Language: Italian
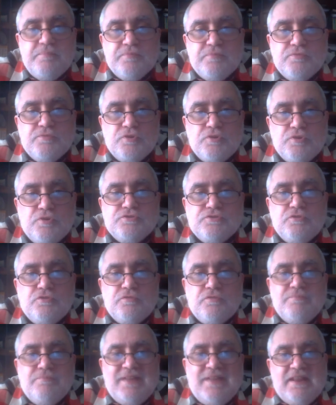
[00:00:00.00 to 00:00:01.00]

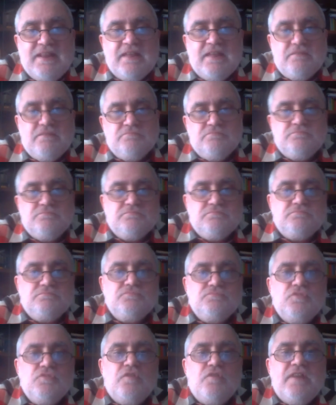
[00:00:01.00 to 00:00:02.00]
piuttosto bene un,
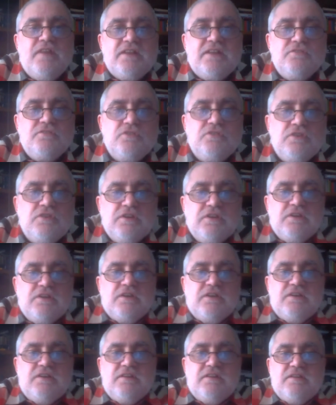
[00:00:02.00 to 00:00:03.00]
un governo
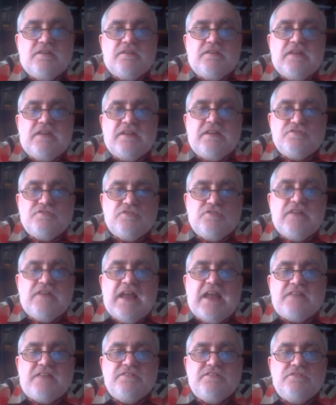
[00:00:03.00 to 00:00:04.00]

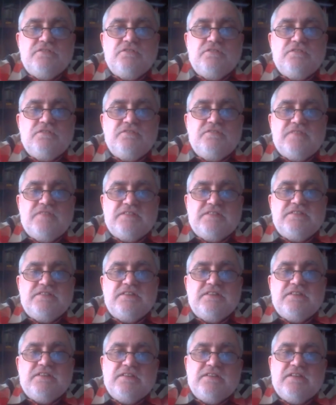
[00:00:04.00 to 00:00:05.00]
aristocratico,
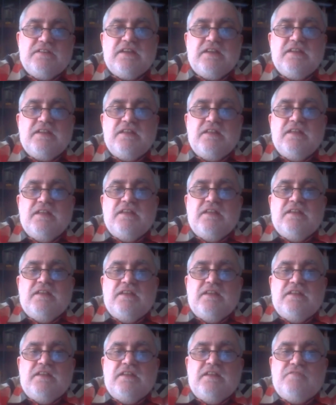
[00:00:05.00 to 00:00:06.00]
infatti anche
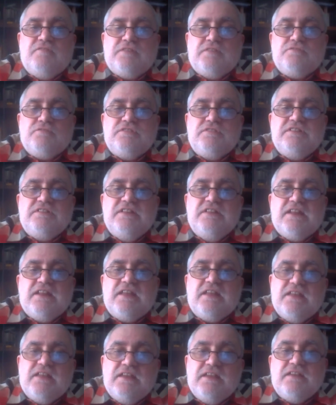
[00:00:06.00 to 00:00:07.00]
il fatto di
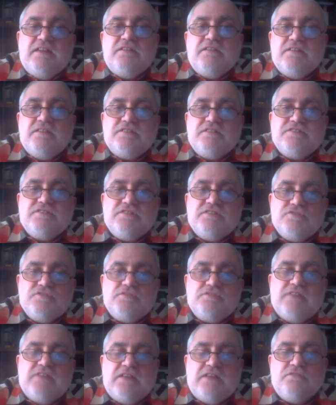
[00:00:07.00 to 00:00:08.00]
dire che se
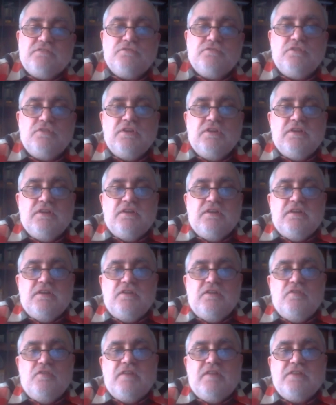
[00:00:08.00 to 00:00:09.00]
soltanto
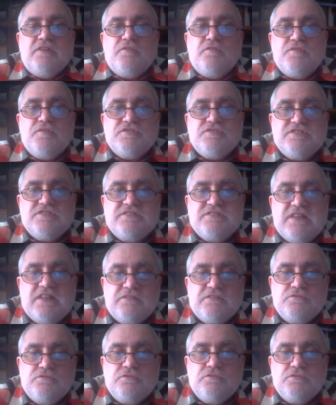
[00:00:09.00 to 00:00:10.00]
il governo fosse
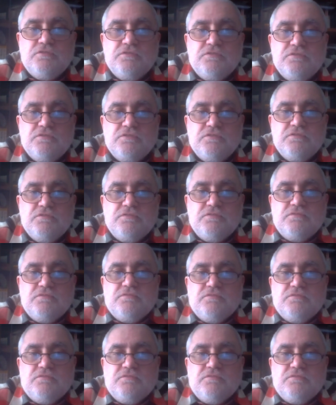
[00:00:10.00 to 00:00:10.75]
stato